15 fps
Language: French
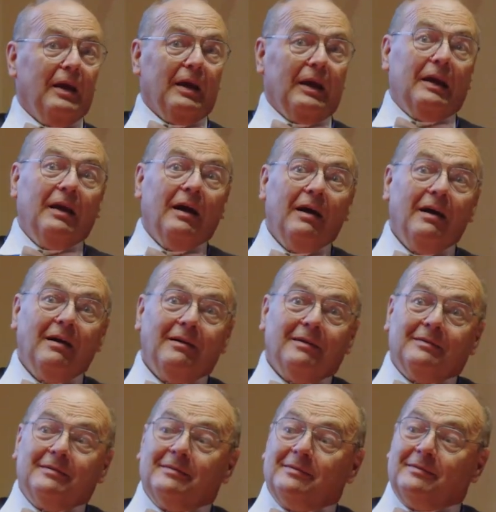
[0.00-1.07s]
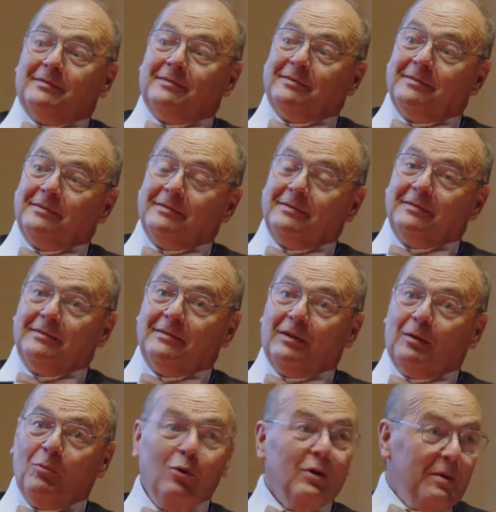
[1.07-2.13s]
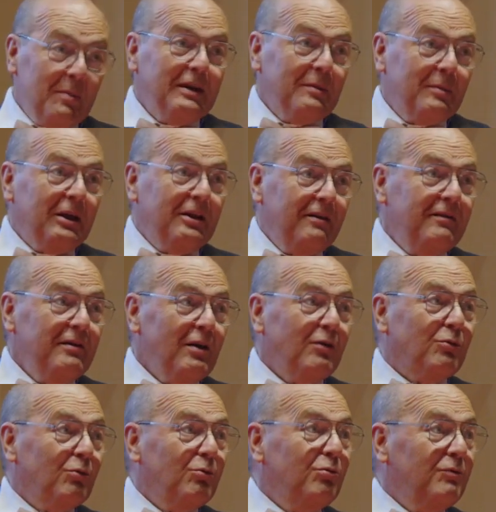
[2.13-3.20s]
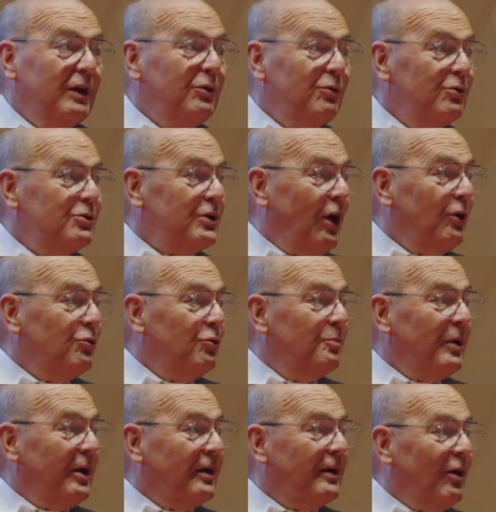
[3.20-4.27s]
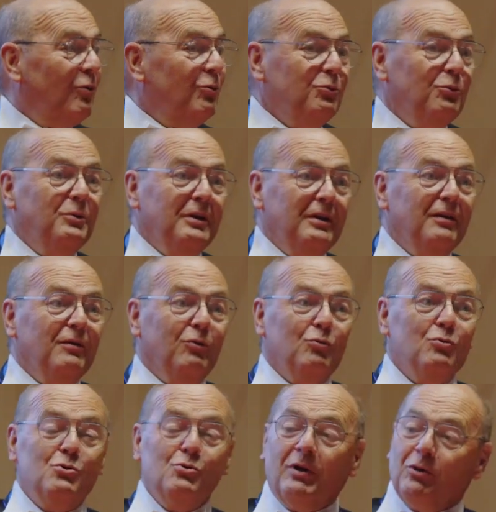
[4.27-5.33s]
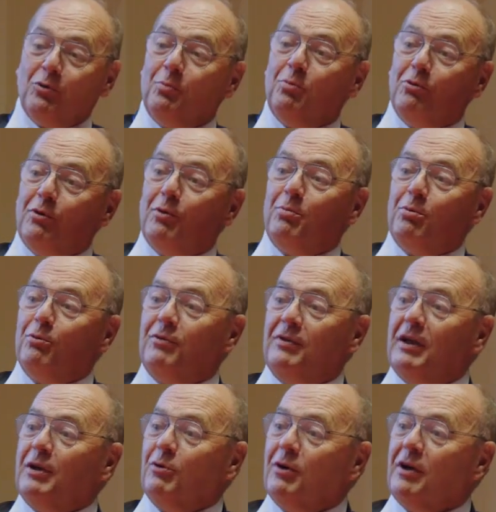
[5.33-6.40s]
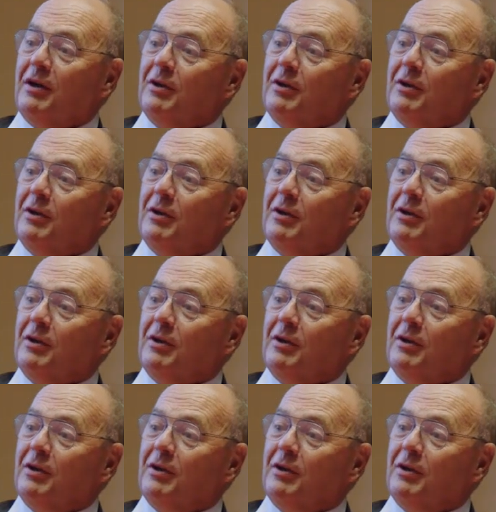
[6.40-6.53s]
Et là, bon, les mathématiciens se souviennent de Charles Dupin, car on utilise toujours, et de plus en plus d'ailleurs,